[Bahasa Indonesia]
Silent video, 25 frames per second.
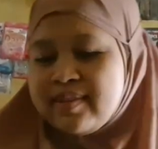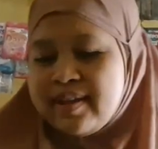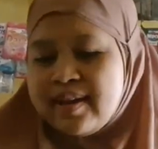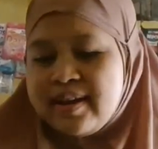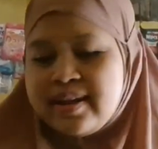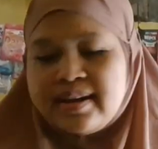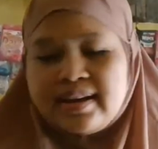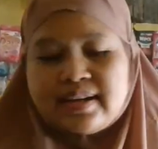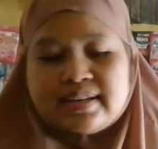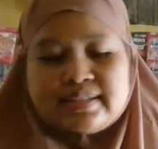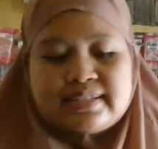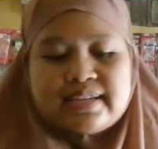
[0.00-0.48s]

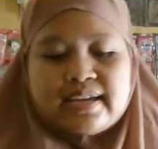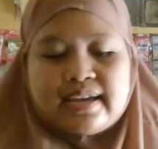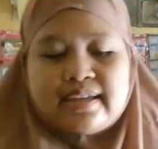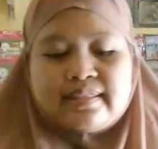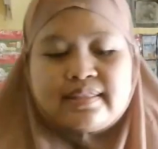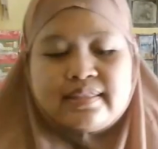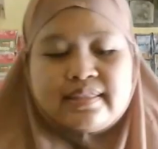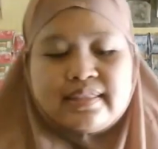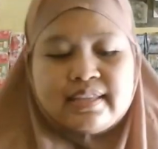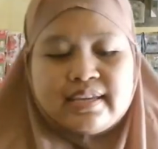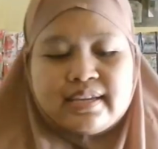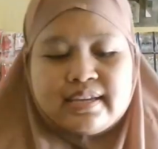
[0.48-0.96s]
anak
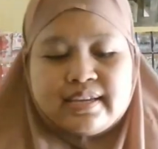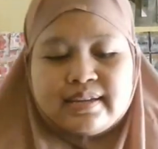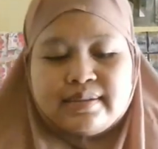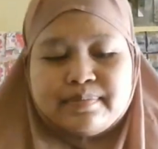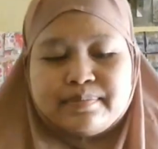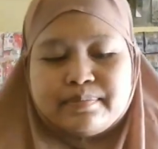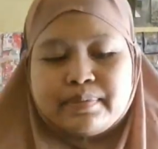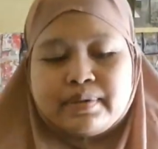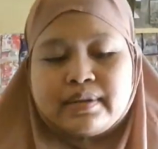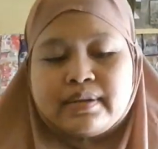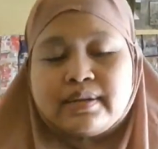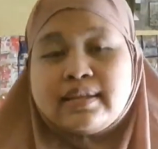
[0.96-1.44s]
cantik
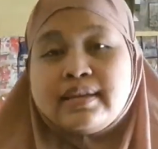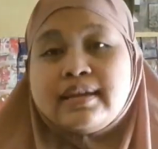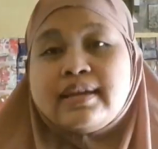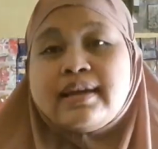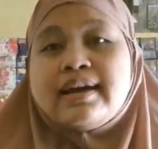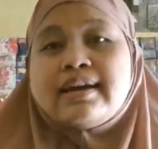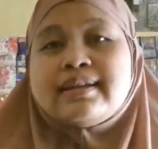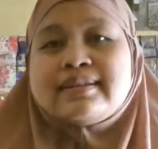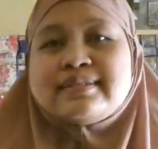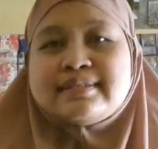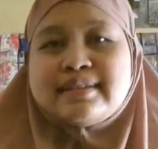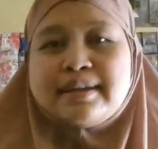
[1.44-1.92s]
beli
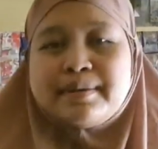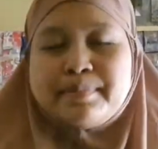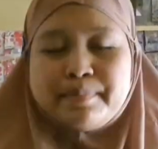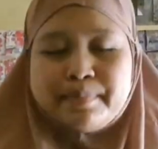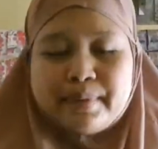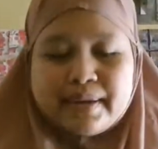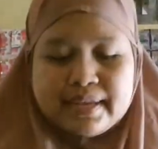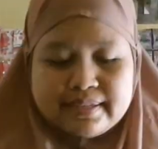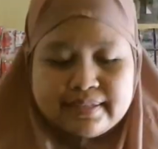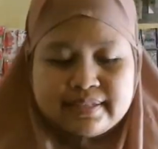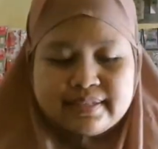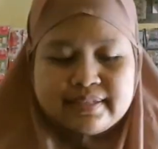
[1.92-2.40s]
Hansa
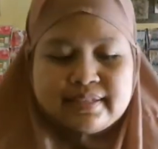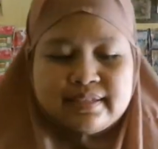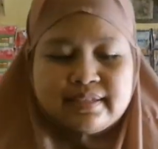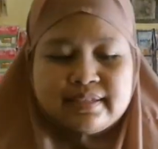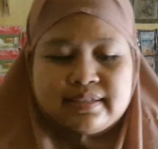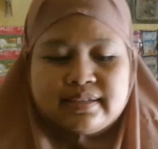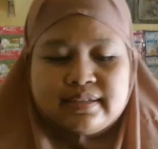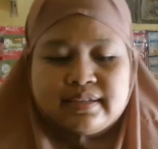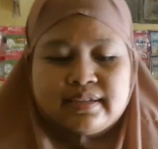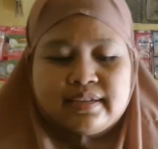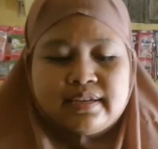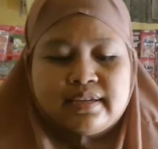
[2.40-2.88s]
Plus
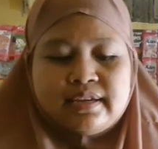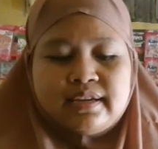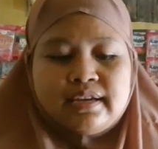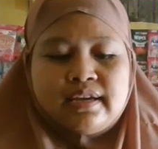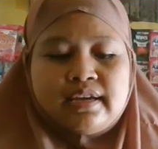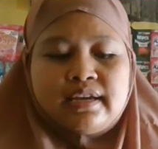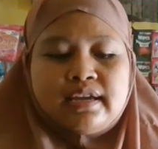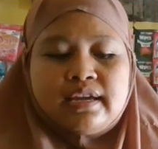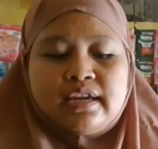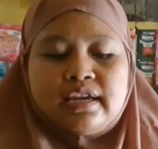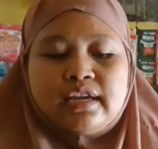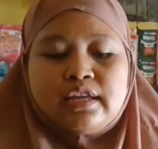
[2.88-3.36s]

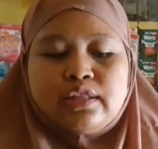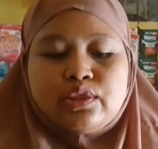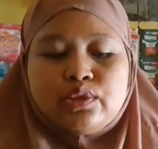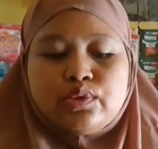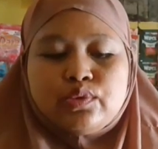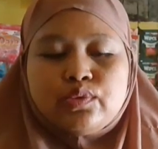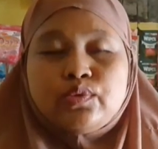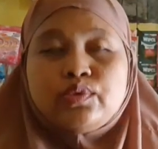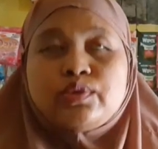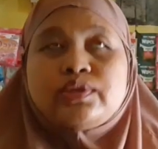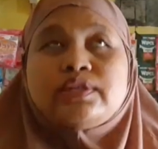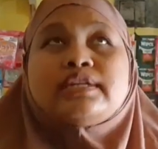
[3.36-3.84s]

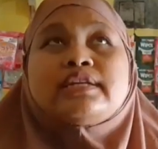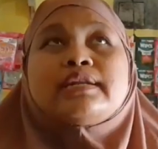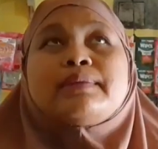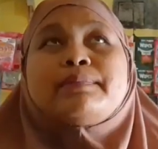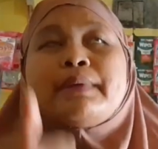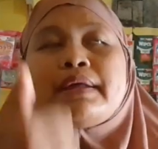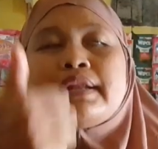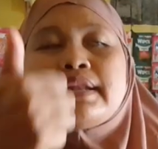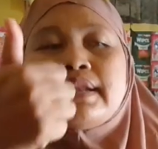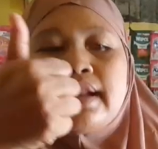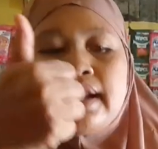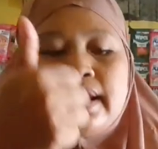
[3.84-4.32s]
itu di
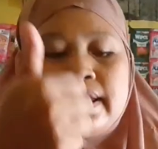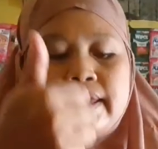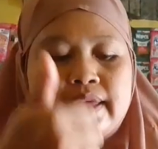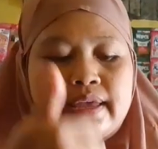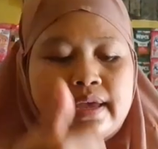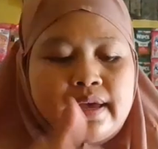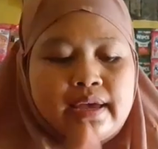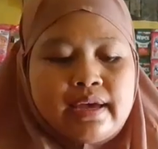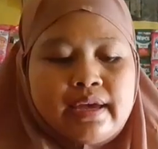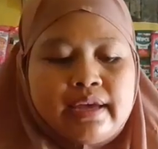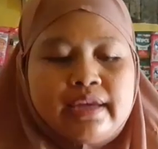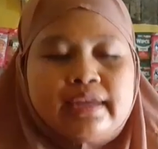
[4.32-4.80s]
depan
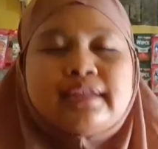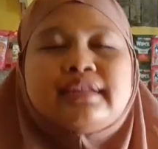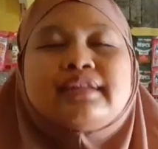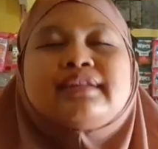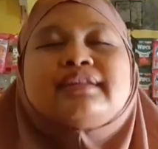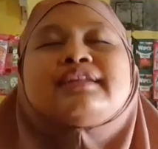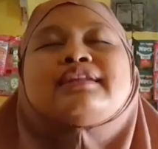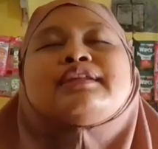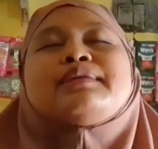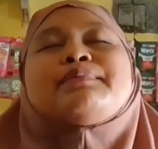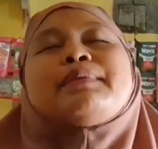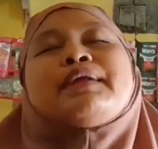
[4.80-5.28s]
raya eh
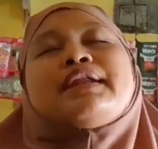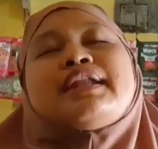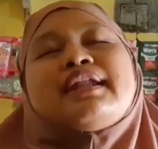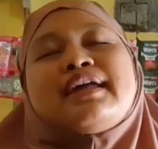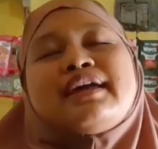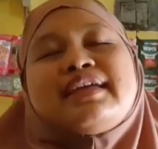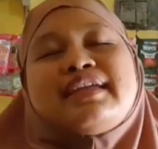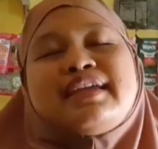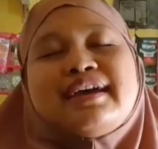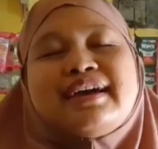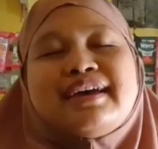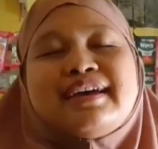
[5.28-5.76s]
di depan
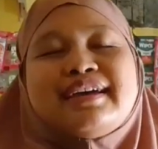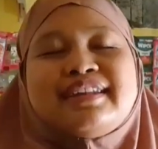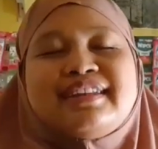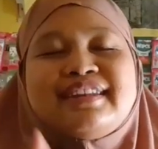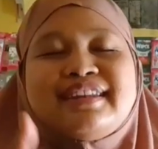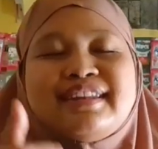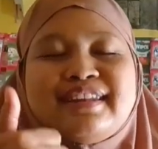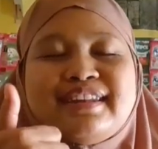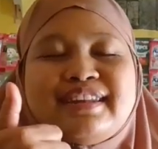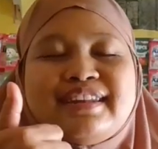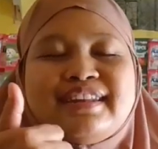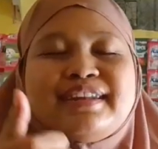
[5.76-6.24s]
raya
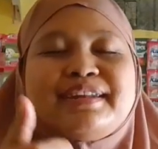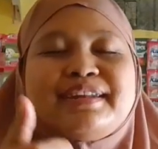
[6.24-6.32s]
di